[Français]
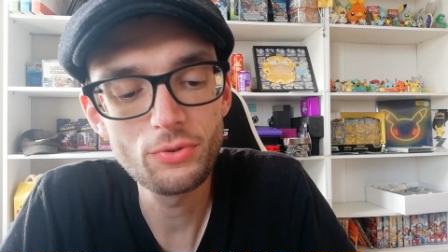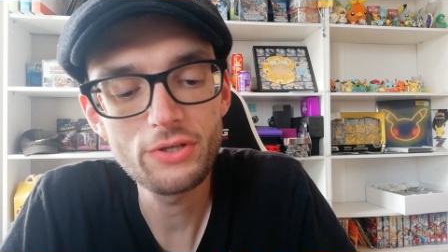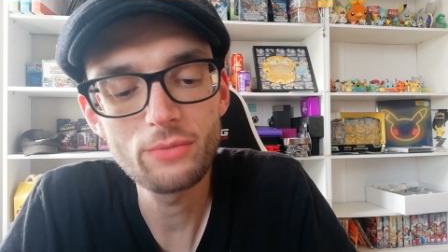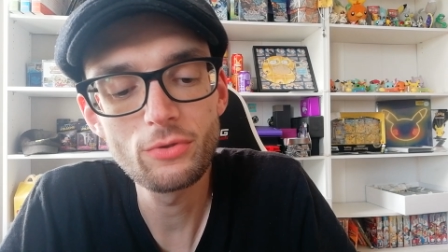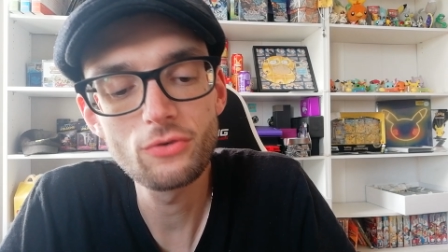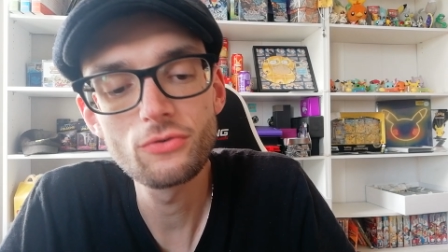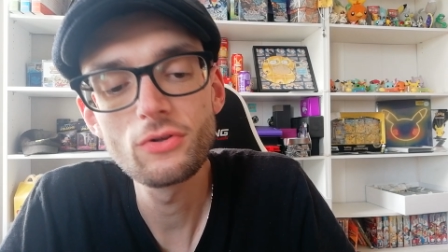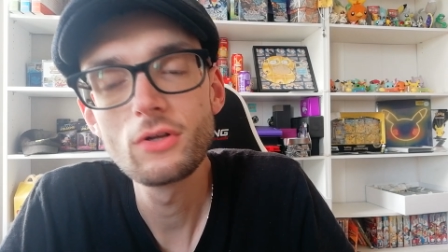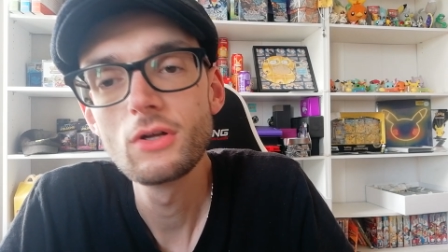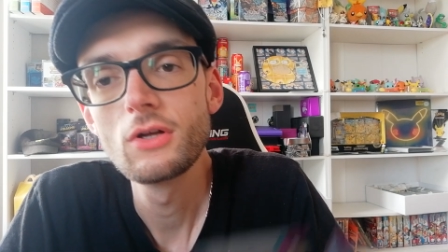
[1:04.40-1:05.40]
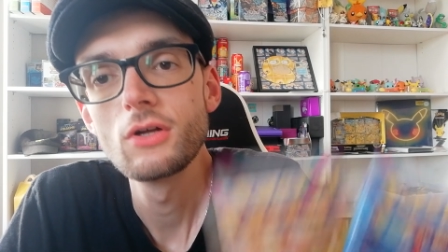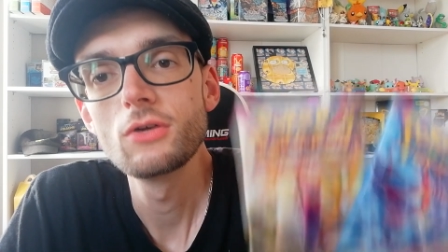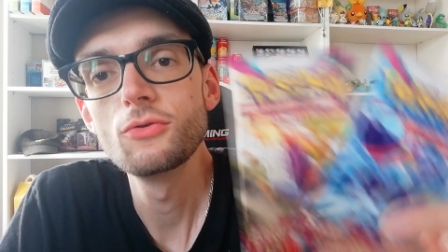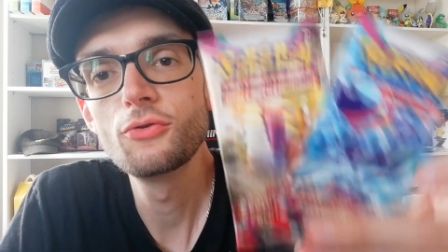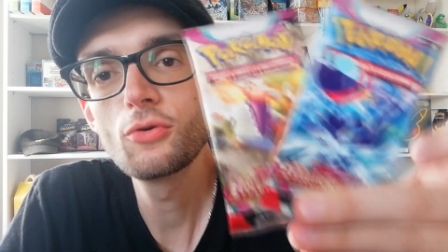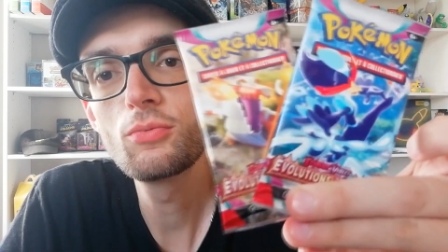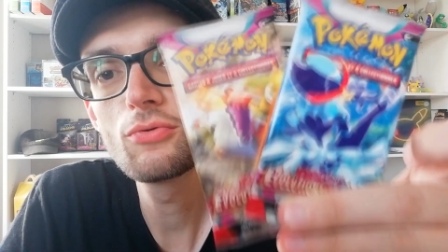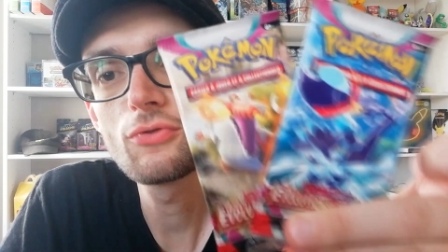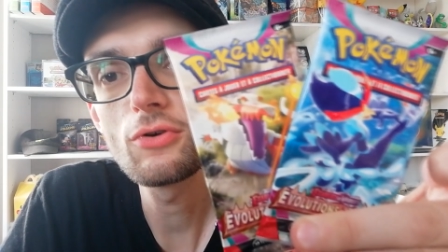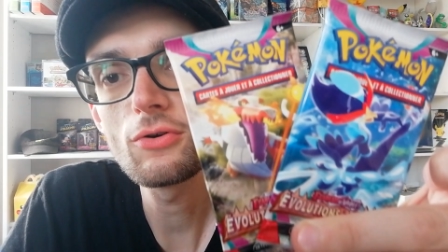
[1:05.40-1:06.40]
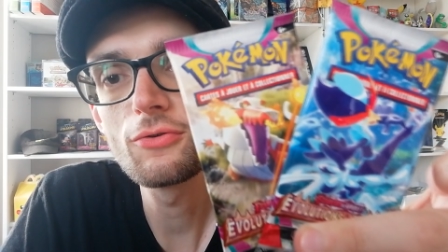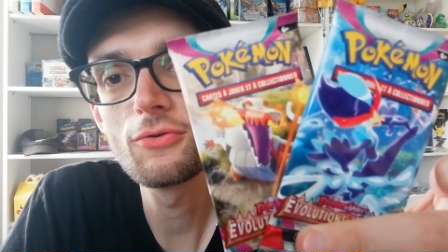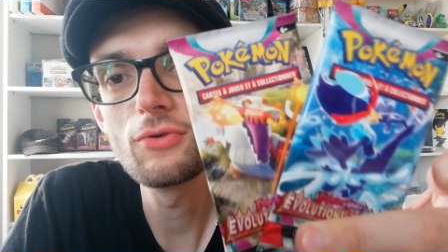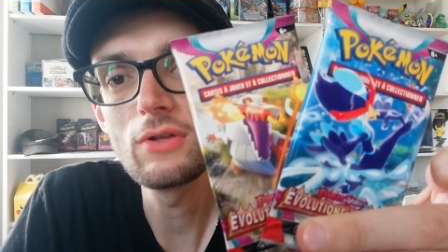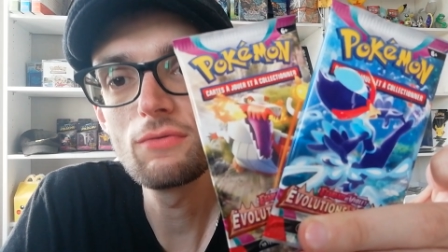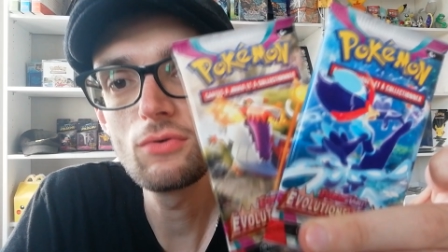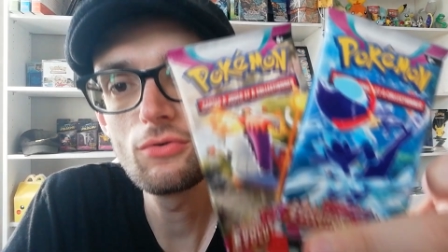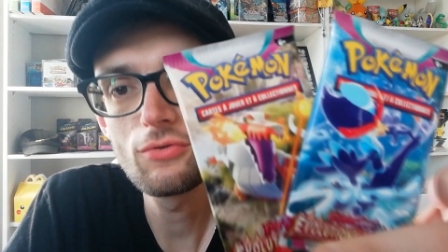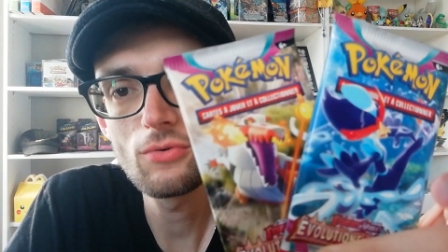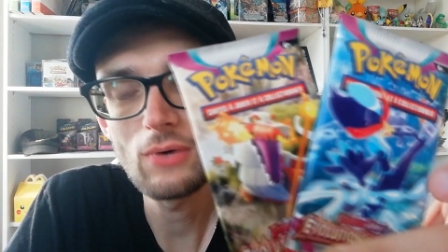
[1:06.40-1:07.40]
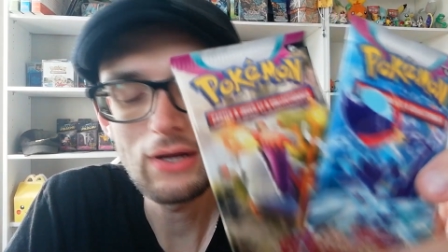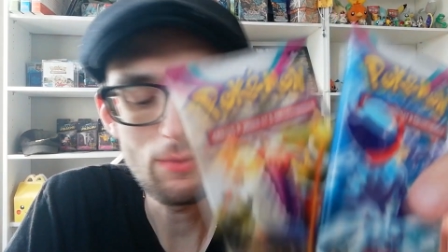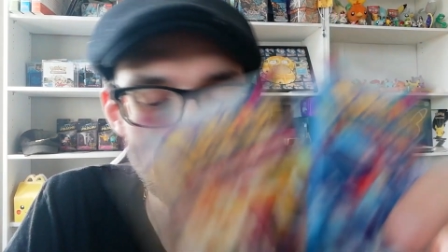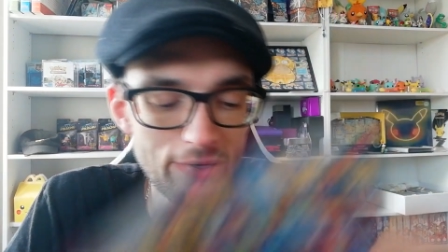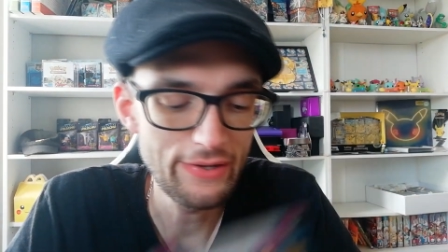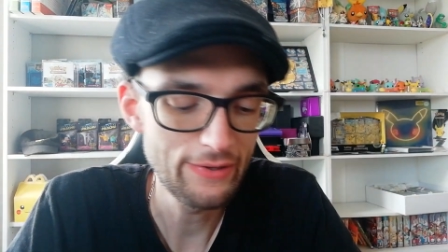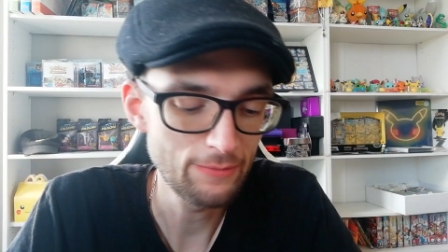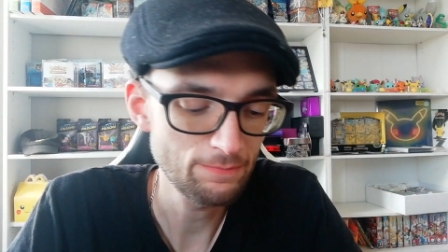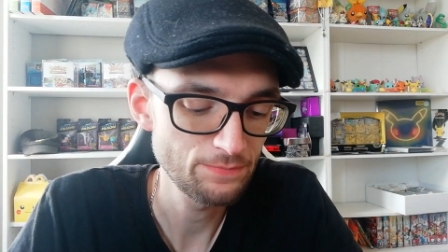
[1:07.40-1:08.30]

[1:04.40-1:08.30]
Pokébox, deux boosters de évolution Appaldea,